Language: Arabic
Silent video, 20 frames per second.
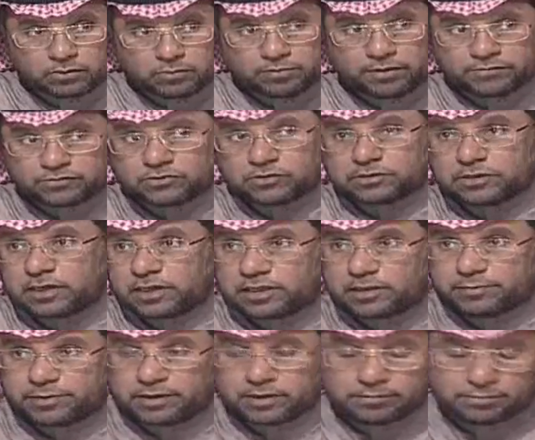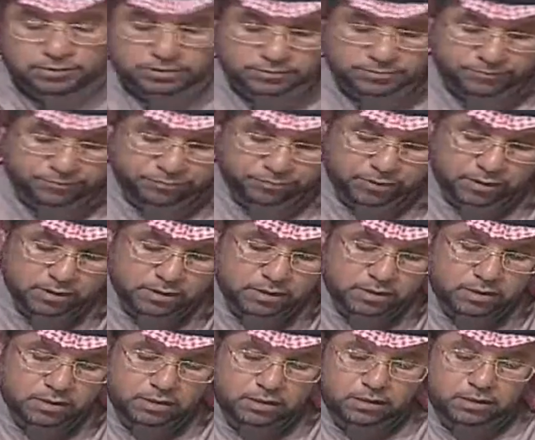هو بنفسه اختار هذا البرنامج.
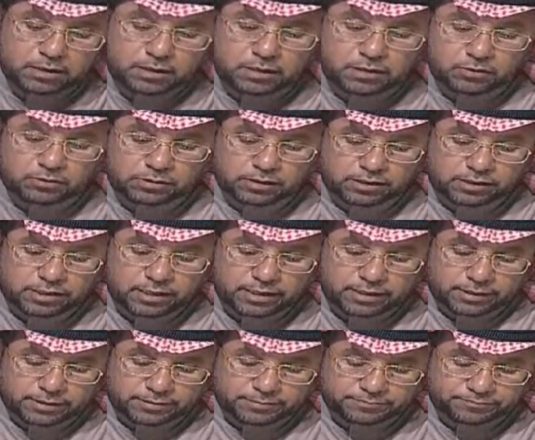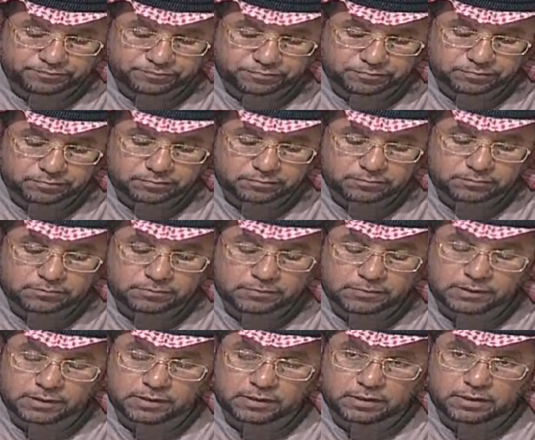النقطه الثانيه
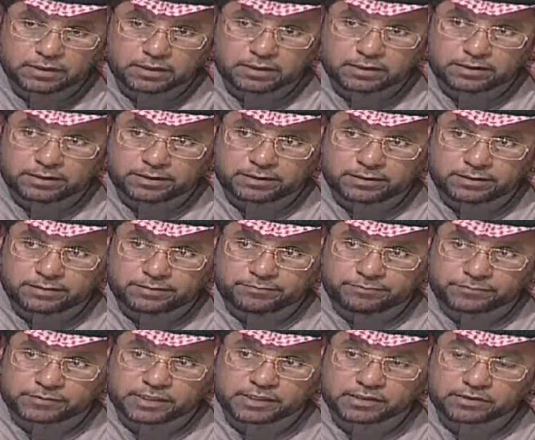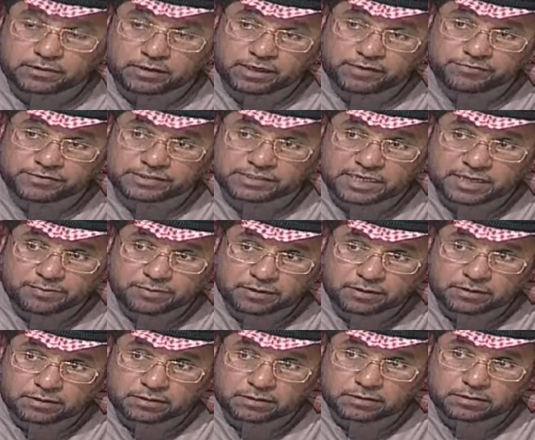آه، تذكر احنا في السابق
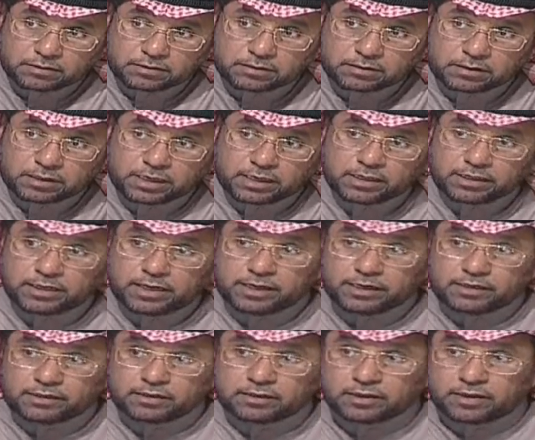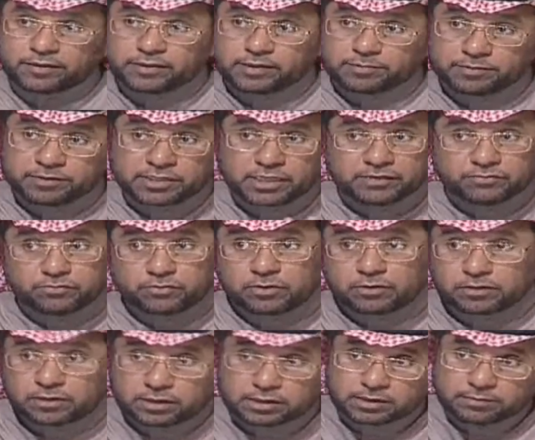كان اذا حدثت قضيه بالذات في
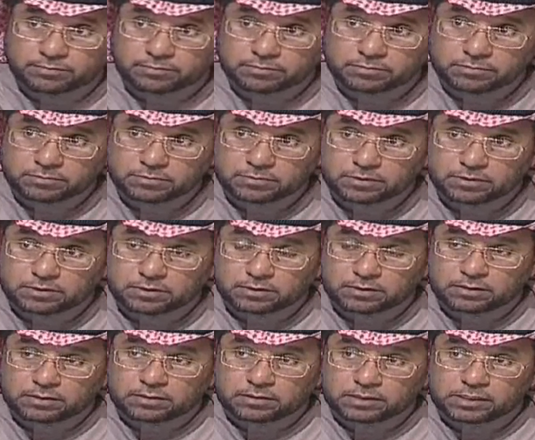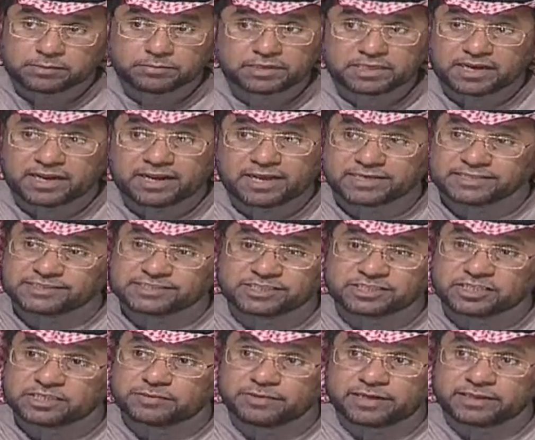كره القدم يمكن انا
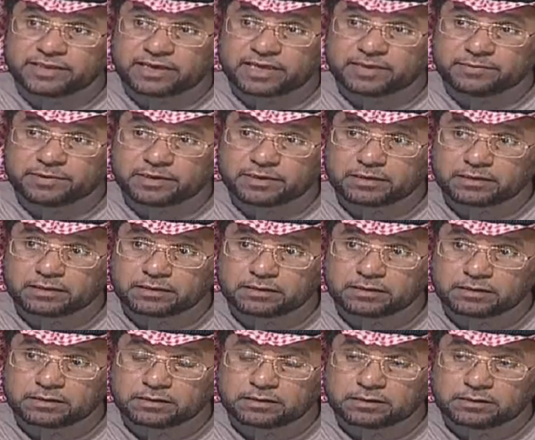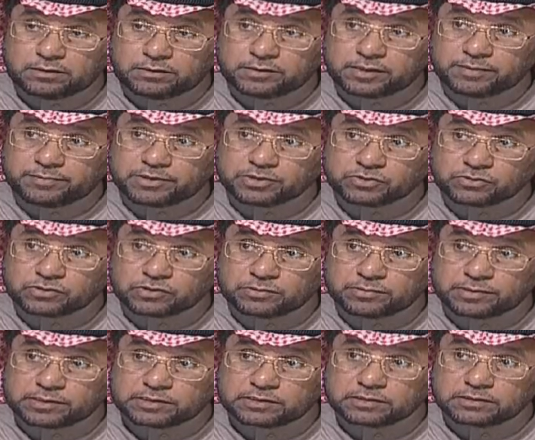استشهد بها دائما عندما
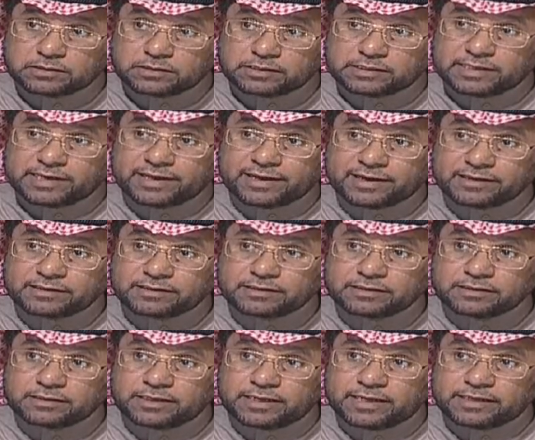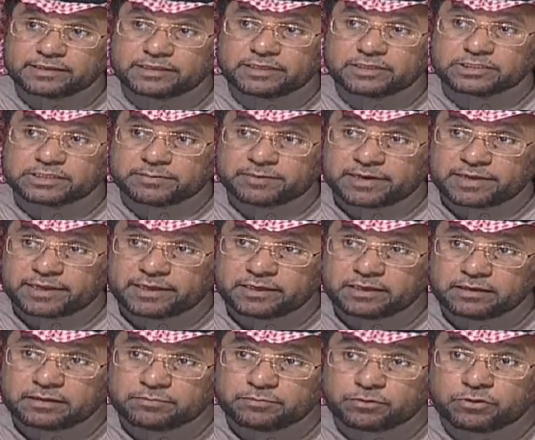شطبت اداره نادي
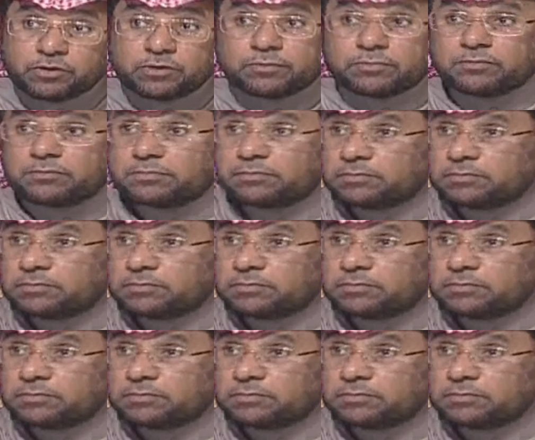الجبلين بظلم